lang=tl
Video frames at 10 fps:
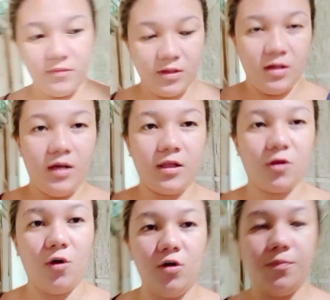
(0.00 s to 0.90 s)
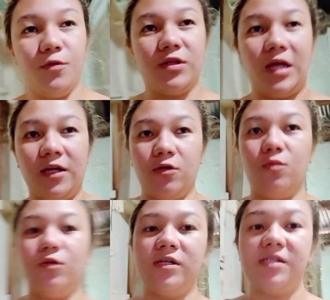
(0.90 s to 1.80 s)
eto, puntahan ko
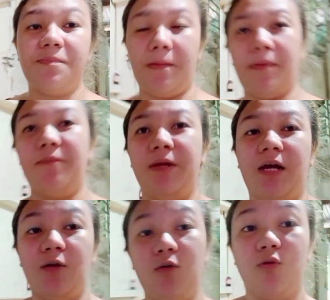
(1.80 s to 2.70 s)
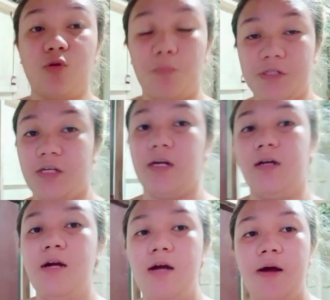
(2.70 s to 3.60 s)
muna si Papa binagluluto pa siya ng
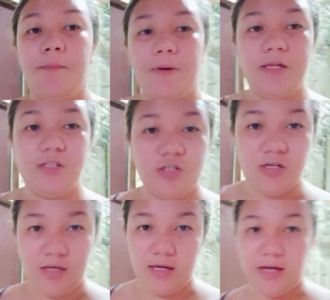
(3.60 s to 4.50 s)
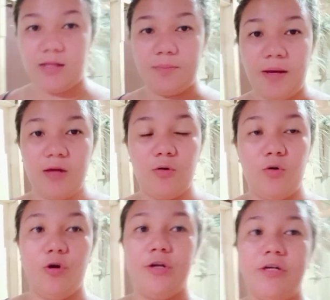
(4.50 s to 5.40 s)
fried chicken at mayroong
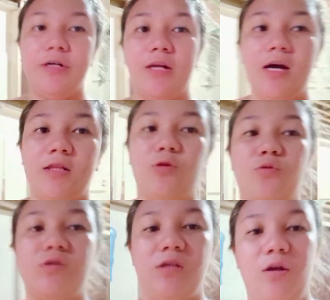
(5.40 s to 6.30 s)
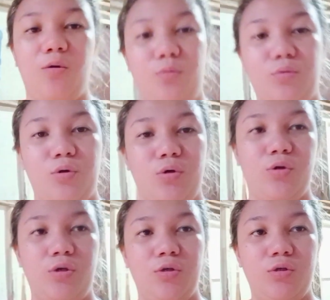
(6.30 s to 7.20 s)
order na tusilog.
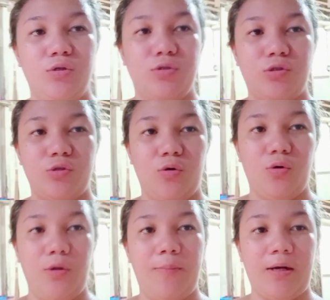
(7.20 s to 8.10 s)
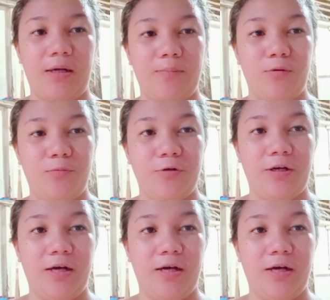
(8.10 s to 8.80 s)
So, ibakam ko muna guys.